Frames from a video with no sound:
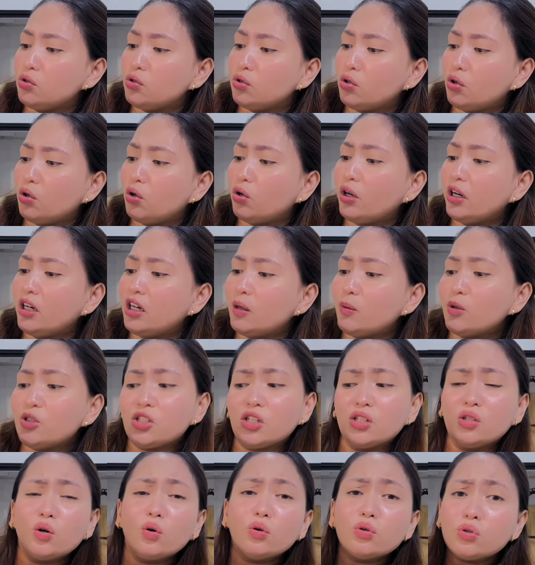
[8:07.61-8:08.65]
So, okay naman
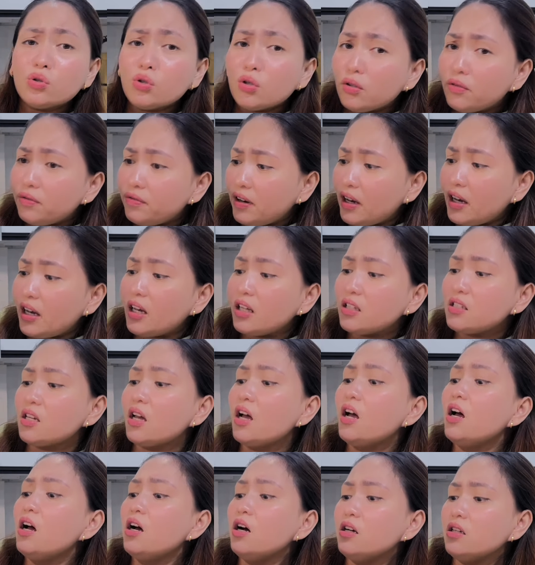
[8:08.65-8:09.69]
siya. No sulfates,
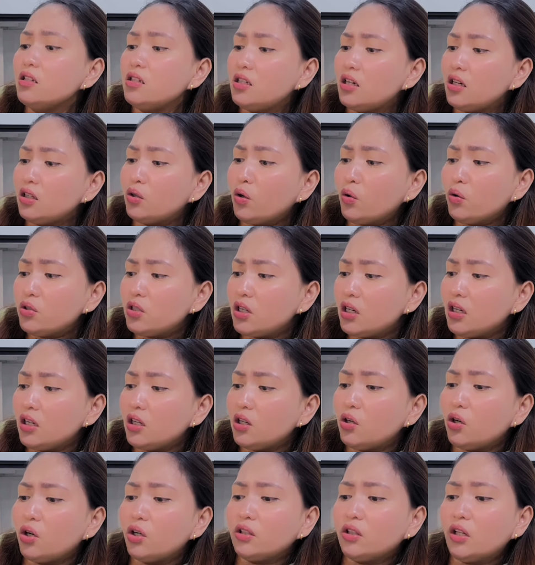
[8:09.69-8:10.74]
no
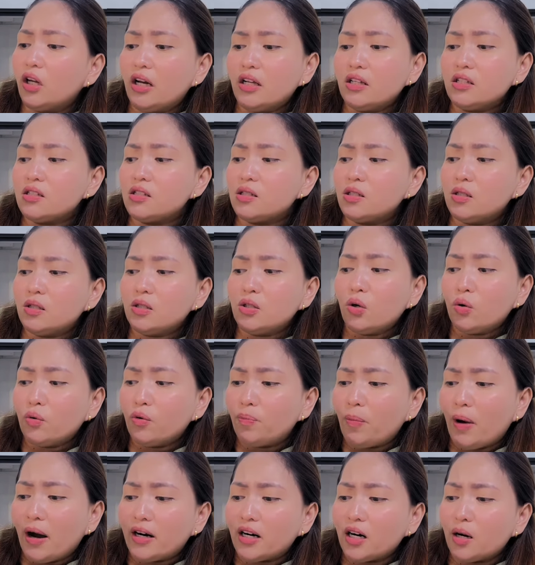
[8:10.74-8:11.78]
silicone, and no
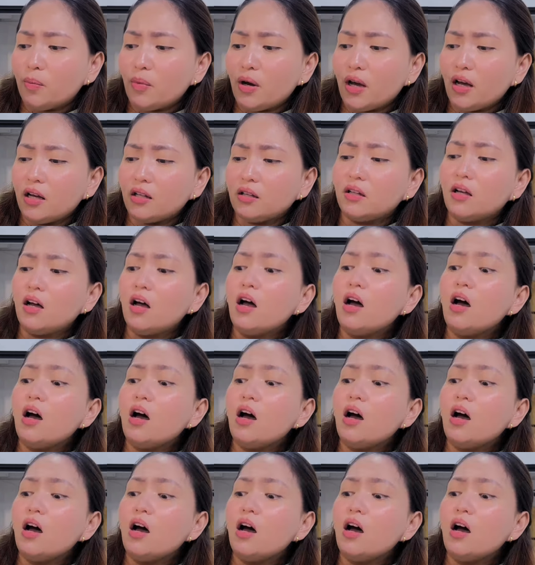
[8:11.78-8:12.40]
paraben.